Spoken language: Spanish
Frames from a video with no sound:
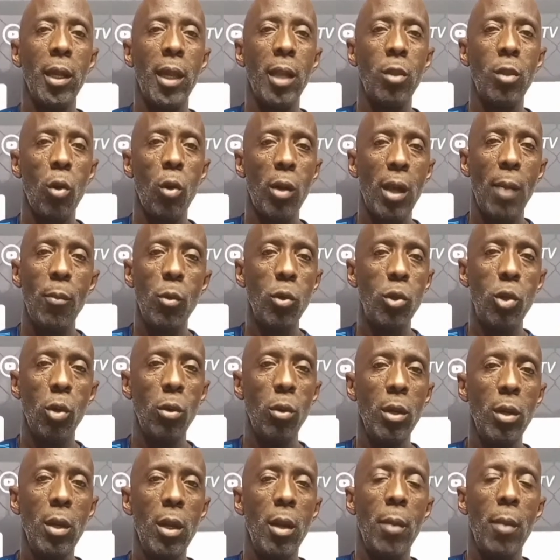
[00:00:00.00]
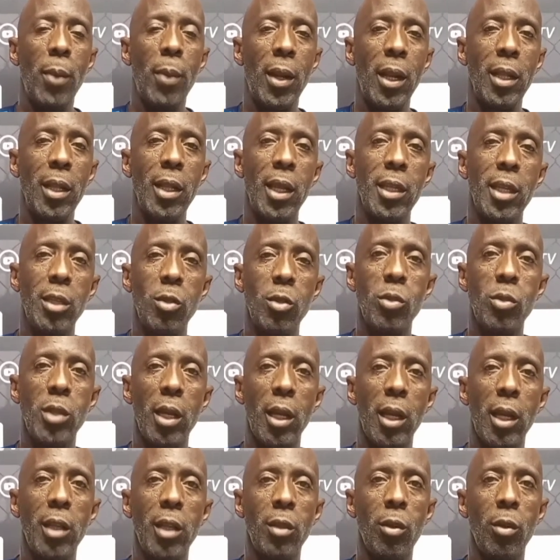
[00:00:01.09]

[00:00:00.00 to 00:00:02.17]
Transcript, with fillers: toca mucho, para nadie es un secreto.